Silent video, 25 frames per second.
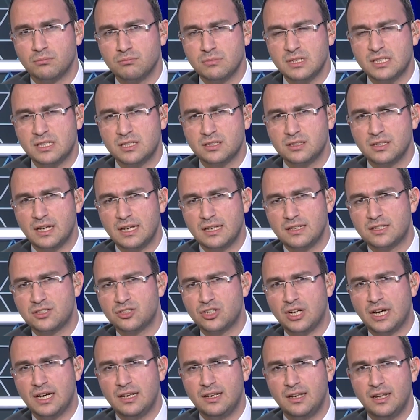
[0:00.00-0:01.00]
Mısır'la,
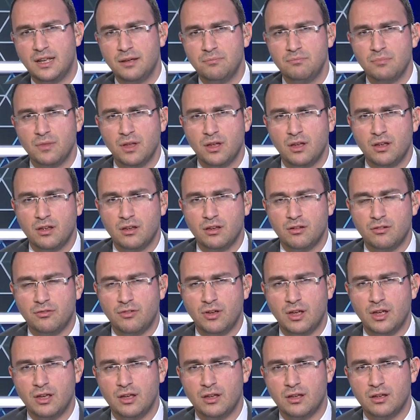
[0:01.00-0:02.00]
İsrail'le
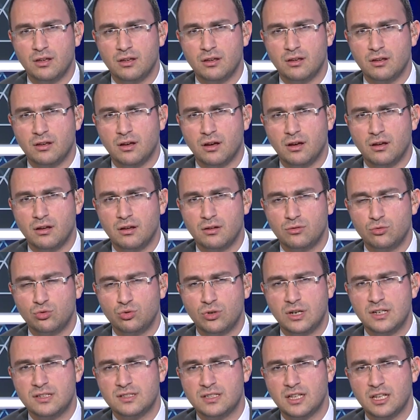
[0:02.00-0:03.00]
ve e,
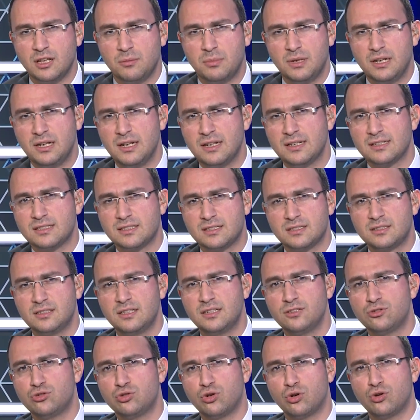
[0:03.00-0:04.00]
Yunanistan'la belirlenen
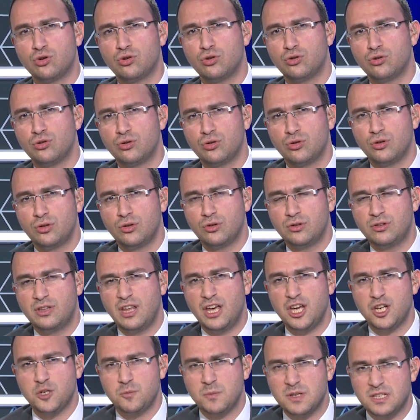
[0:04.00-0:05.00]
sınırların çok
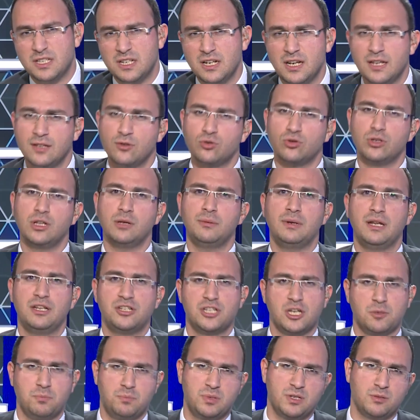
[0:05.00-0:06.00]
değişmesine neden
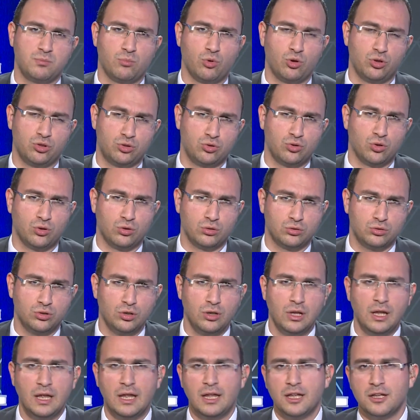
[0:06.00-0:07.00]
olabilecek bir boyutta
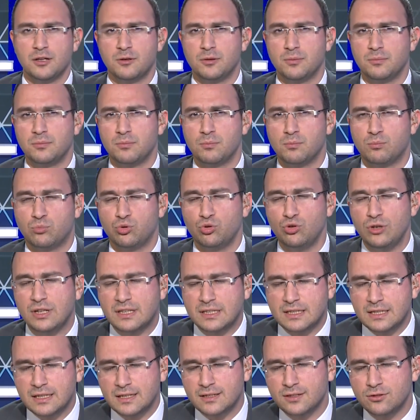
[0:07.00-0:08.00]
oldu. Bunun
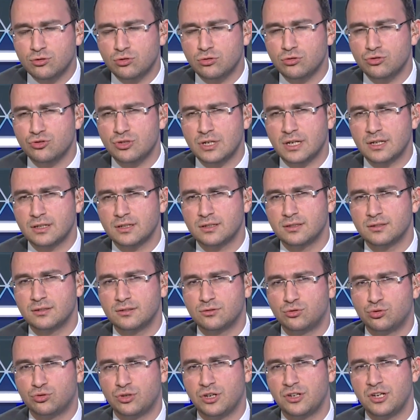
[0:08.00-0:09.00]
etkileri ne olacak?
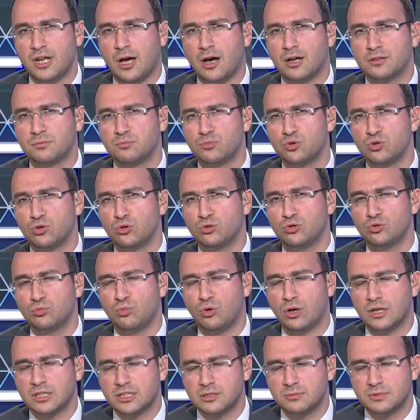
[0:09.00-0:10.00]
Türkiye'nin atmış
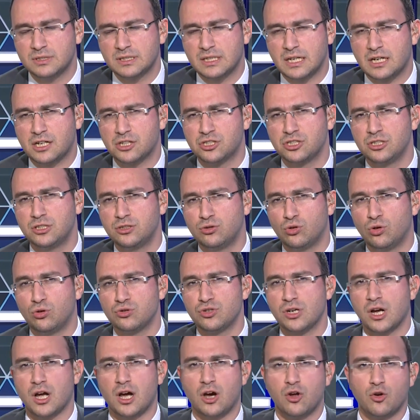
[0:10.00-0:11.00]
olduğu bu adımın karşılığı ne
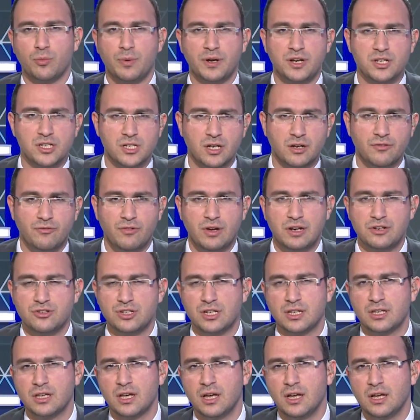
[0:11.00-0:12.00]
olacak? Avrupa ne cevap
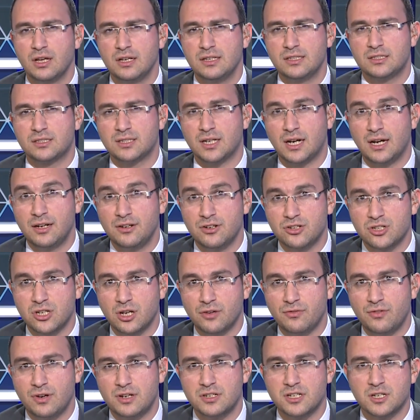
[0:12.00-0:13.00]
verecek? İsrail ne
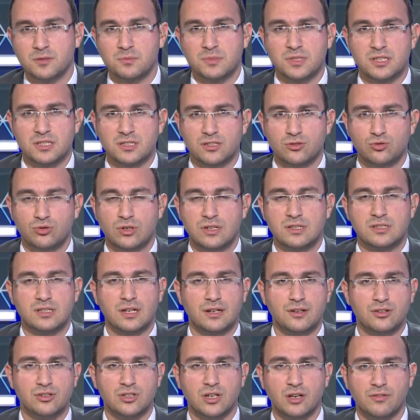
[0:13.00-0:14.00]
cevap verecek? Mısır,
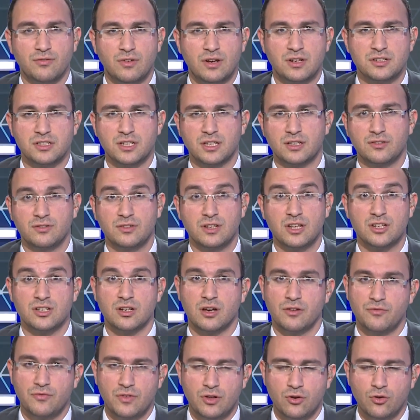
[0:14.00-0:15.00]
Yunanistan ne cevap verecek? Ne
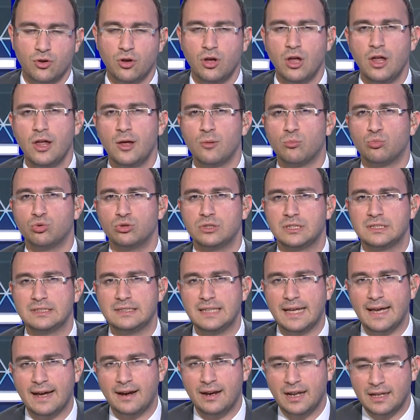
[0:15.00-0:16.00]
cevap veriyor?
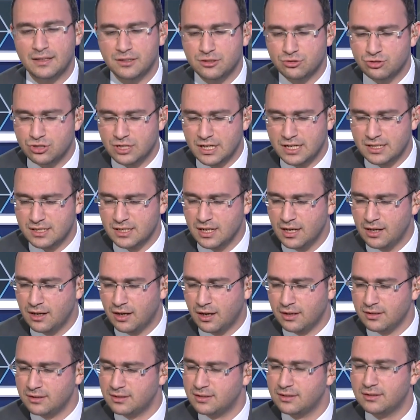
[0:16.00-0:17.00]
Bunları değerlendireceğiz.
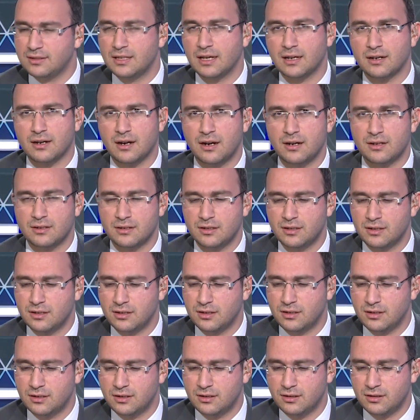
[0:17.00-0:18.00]
Tekrar
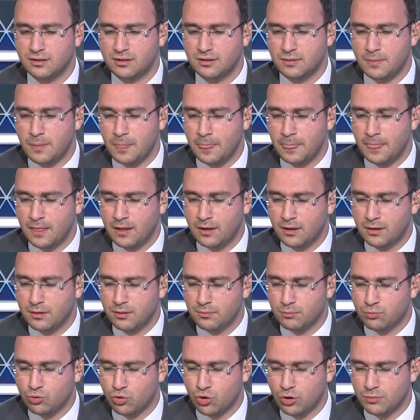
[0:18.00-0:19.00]
e,
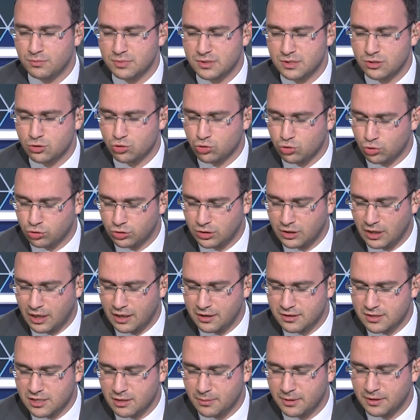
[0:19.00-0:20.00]
programımızın sonunda da
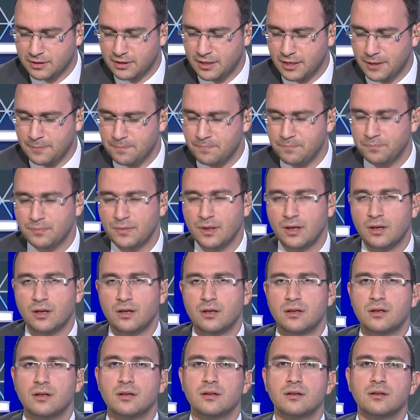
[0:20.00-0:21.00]
aynı zamanda
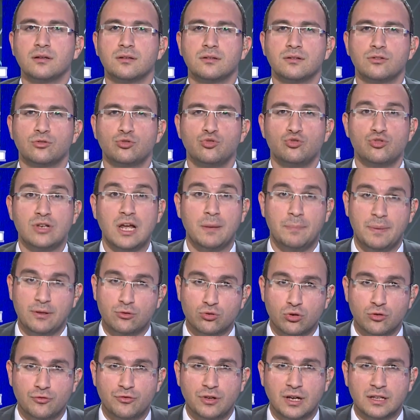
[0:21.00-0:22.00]
güncel
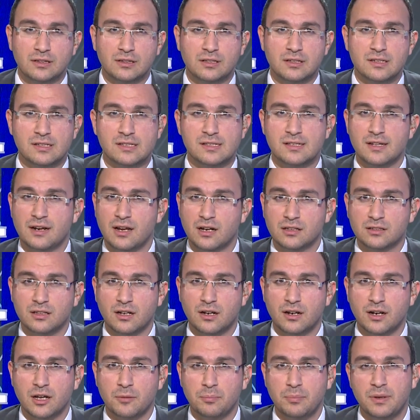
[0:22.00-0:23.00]
petrol fiyatlarını sizlere
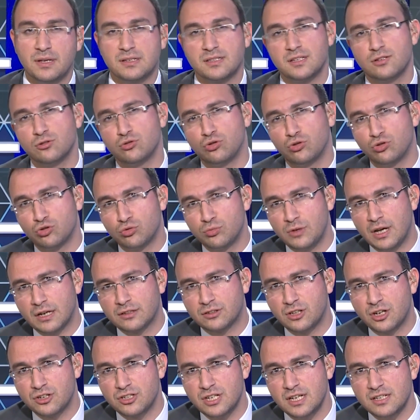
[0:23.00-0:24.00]
aktararak piyasanın son durumunu
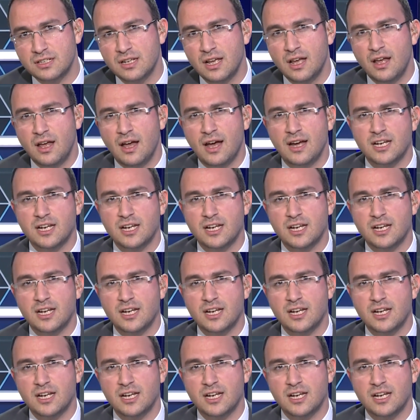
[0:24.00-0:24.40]
aktaracağız.